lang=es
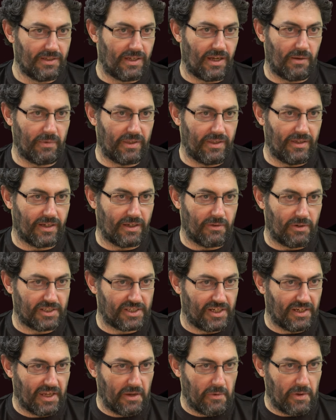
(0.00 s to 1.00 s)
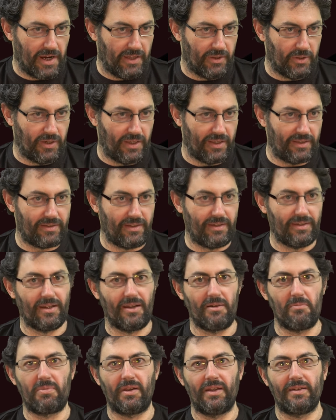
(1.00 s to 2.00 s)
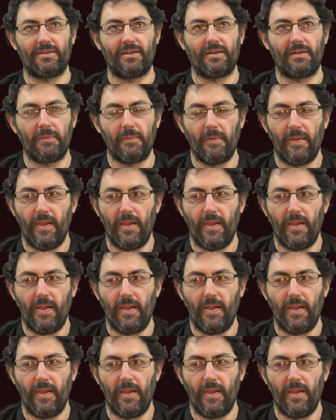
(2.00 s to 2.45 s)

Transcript: a medida que vayan quebrando las distintas empresas.